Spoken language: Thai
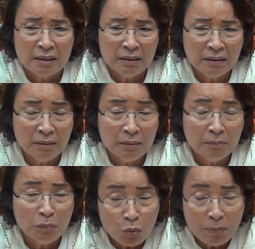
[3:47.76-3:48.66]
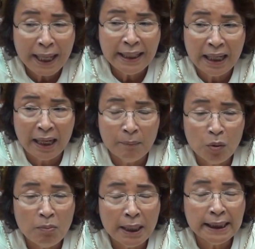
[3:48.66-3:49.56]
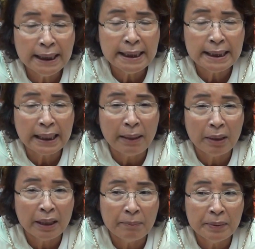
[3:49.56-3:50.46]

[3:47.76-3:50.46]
คือมุ่งมั่นอะมุ่งมั่นที่จะทำอะไร